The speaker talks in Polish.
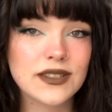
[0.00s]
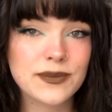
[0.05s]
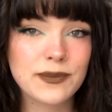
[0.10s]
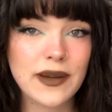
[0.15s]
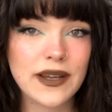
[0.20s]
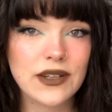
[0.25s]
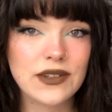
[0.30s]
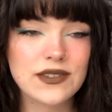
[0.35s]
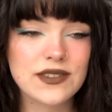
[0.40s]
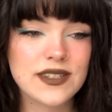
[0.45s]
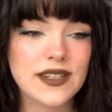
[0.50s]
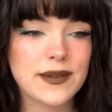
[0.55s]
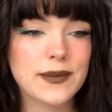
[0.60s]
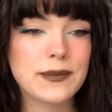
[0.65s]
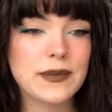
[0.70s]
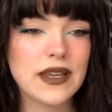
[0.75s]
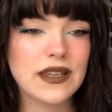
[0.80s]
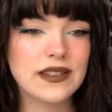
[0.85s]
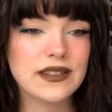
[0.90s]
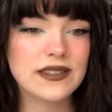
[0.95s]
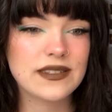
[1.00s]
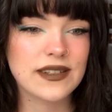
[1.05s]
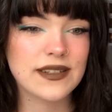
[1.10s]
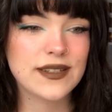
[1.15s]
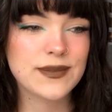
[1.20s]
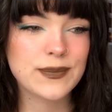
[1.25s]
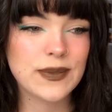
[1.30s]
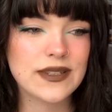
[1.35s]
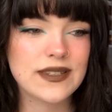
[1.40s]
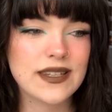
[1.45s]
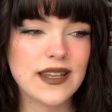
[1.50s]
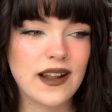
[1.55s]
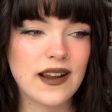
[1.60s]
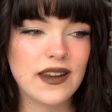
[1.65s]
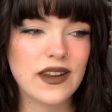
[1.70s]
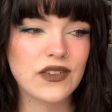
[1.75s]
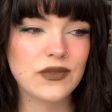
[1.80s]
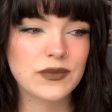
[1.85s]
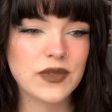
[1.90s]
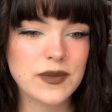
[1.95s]
y, mające miejsce
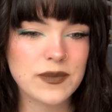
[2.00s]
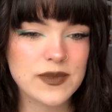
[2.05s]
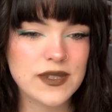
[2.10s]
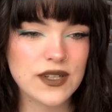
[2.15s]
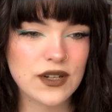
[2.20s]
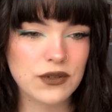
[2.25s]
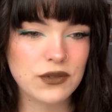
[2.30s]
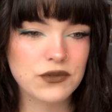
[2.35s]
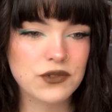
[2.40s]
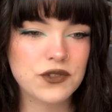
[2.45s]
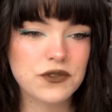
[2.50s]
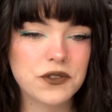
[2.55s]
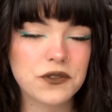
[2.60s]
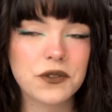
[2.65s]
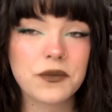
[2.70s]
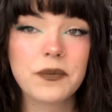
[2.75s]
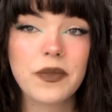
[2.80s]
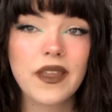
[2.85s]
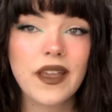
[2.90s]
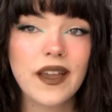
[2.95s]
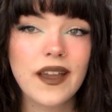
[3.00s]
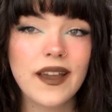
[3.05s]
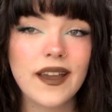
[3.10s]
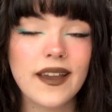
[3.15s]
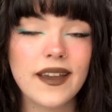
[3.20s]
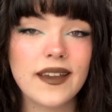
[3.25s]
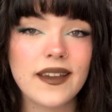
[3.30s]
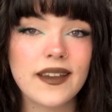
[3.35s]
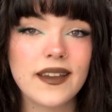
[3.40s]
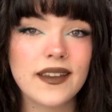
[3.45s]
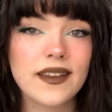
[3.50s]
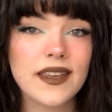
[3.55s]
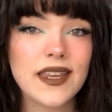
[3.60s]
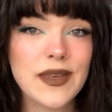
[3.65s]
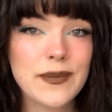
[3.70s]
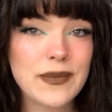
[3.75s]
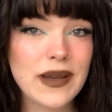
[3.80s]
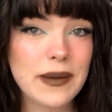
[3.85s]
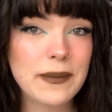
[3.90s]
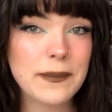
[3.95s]
specjalne w moim serduszku. Y,
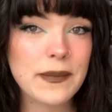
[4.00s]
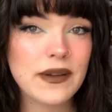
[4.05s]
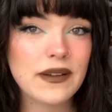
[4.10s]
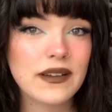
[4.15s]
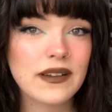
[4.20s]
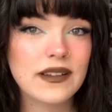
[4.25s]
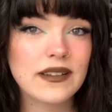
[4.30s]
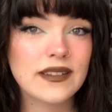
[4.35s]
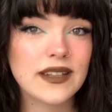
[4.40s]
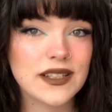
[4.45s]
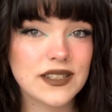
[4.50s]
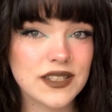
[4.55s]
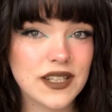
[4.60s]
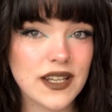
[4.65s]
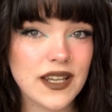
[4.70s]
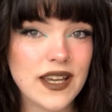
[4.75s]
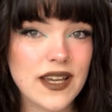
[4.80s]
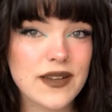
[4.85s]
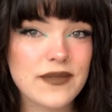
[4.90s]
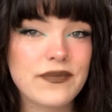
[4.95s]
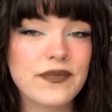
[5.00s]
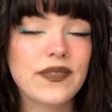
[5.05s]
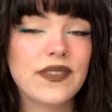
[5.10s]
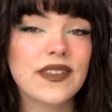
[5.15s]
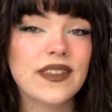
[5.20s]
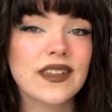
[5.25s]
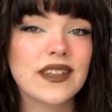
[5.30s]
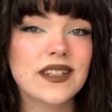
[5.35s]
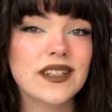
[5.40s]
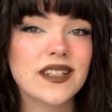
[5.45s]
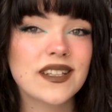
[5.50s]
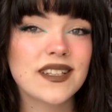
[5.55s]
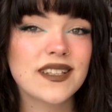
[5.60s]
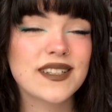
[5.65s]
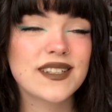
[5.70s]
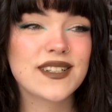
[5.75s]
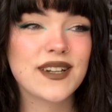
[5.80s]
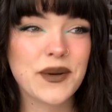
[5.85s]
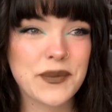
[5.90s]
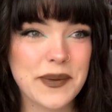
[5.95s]
I mam nadzieję,
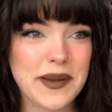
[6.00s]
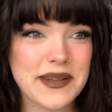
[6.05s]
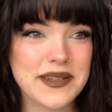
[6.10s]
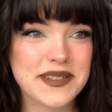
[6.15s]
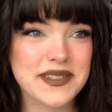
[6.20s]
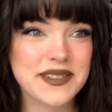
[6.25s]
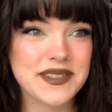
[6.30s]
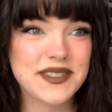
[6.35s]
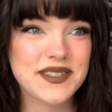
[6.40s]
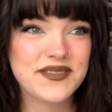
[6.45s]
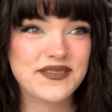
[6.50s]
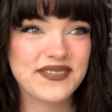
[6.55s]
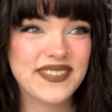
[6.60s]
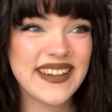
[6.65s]
że obejrzysz.